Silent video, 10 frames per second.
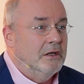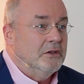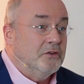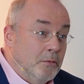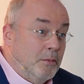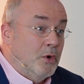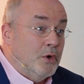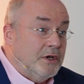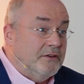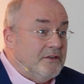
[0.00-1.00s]
zum
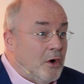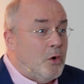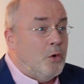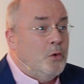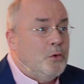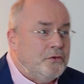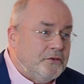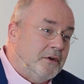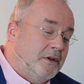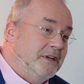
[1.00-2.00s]
Glück ist auch
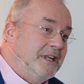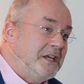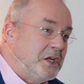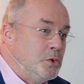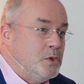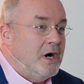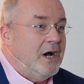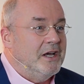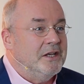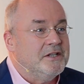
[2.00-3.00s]
Ostern nicht nur
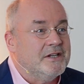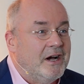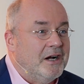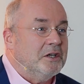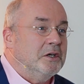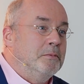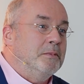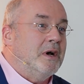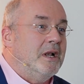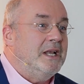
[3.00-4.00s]
ein Tag
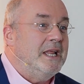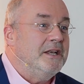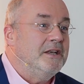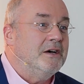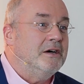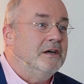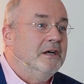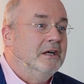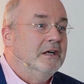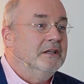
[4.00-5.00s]
im Kalender,
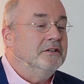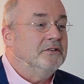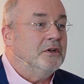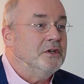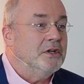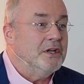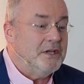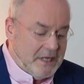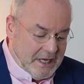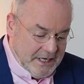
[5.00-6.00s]

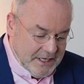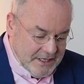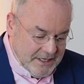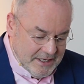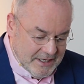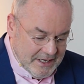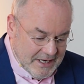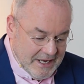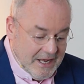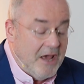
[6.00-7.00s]
sondern eine
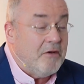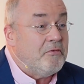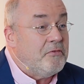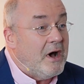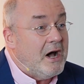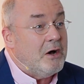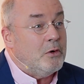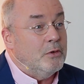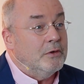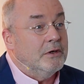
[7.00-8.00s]

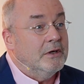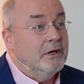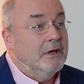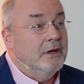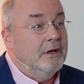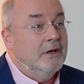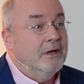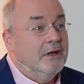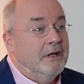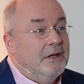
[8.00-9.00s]
Erfahrung,
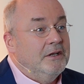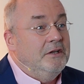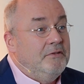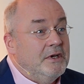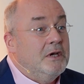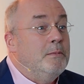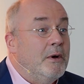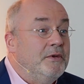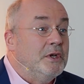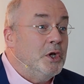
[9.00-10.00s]
die wir
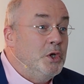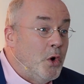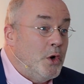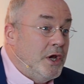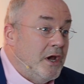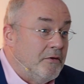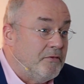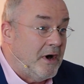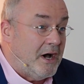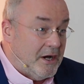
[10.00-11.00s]
immer wieder neu
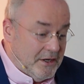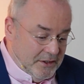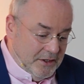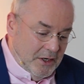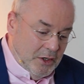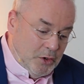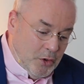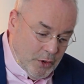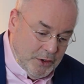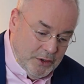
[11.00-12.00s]
erfahren
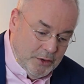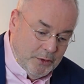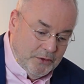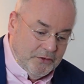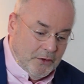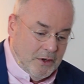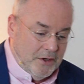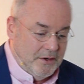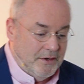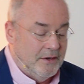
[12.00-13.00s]
können und
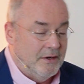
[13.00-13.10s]
sollen.